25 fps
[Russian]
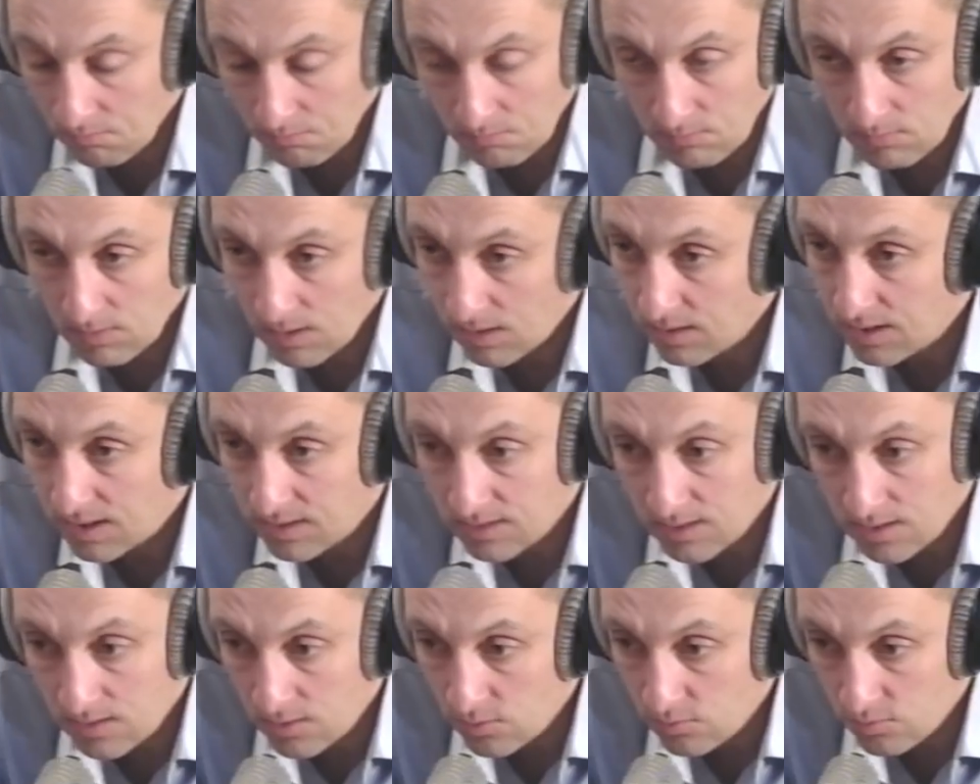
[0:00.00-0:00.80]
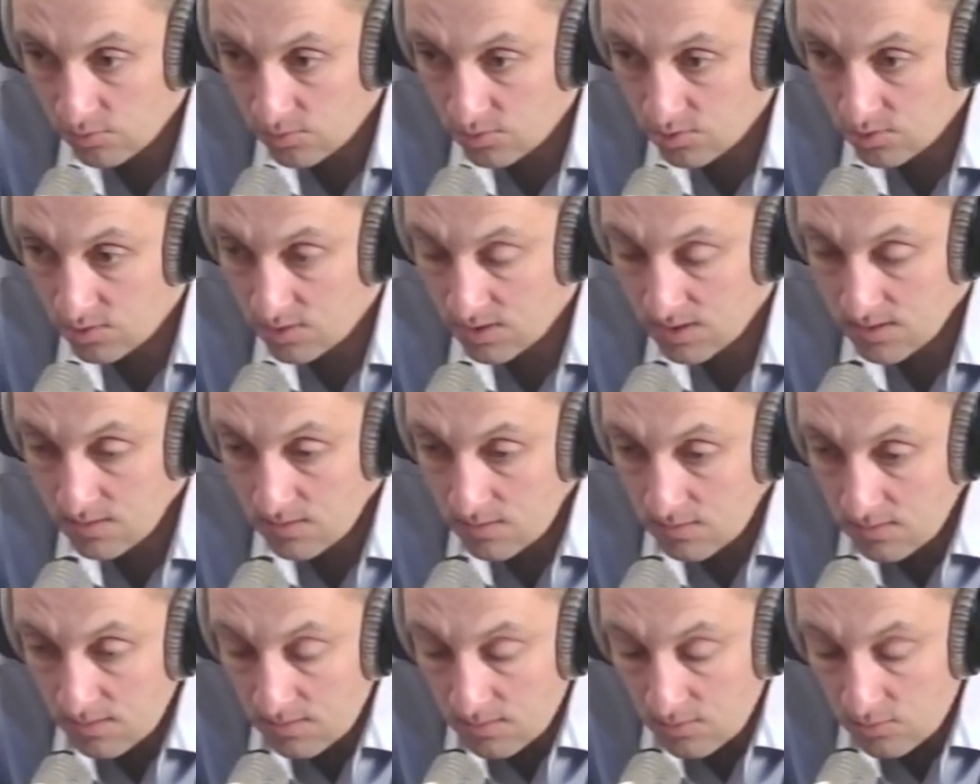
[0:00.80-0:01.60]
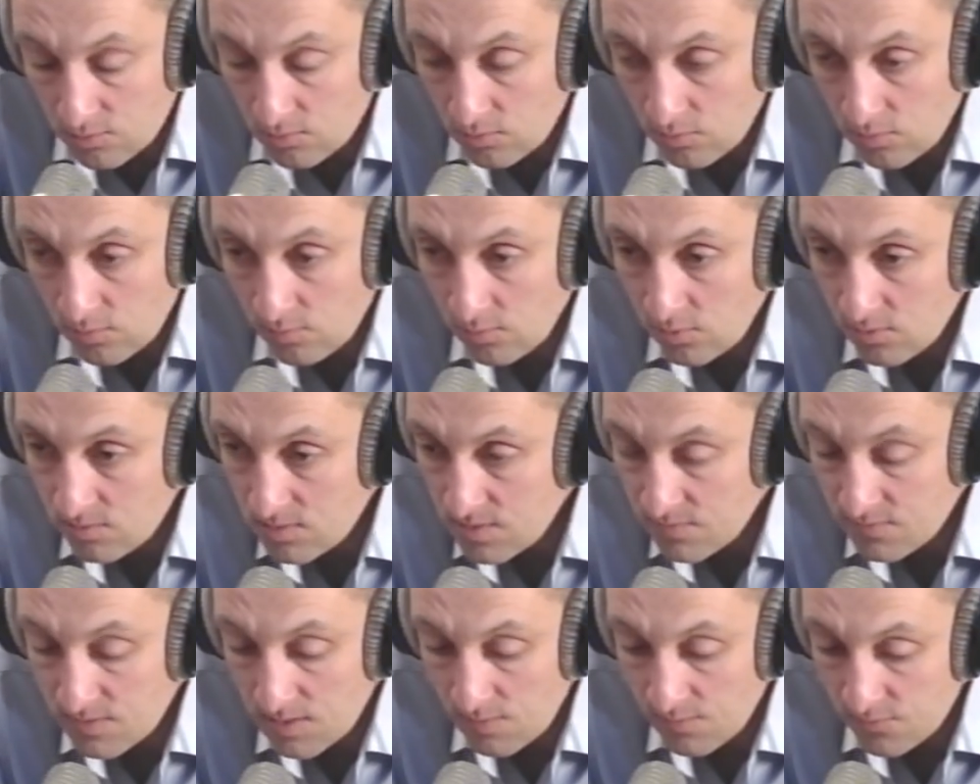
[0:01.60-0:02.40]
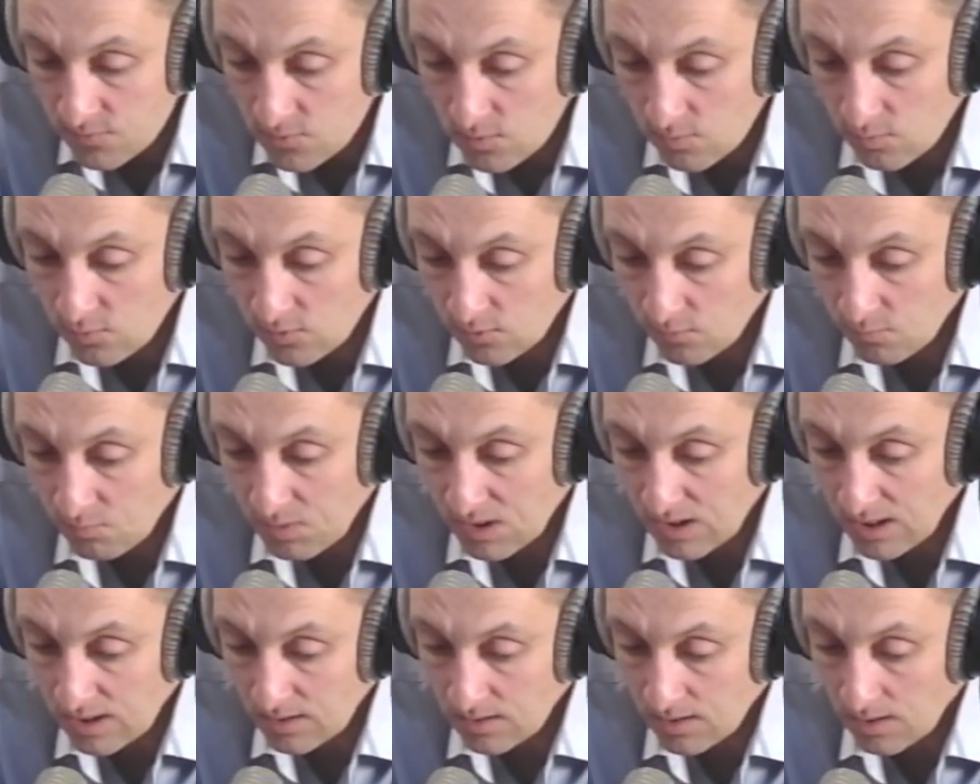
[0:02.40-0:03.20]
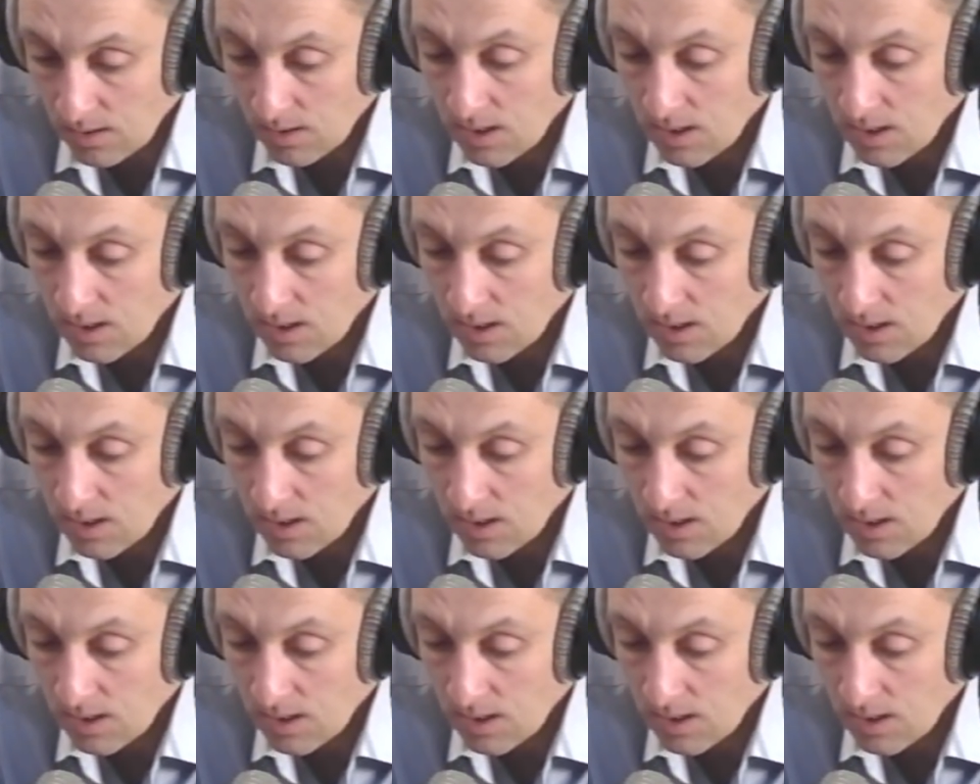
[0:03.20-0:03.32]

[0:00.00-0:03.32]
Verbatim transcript: Когда не хочешь есть, никто не умрет, со всеми все будет в порядке.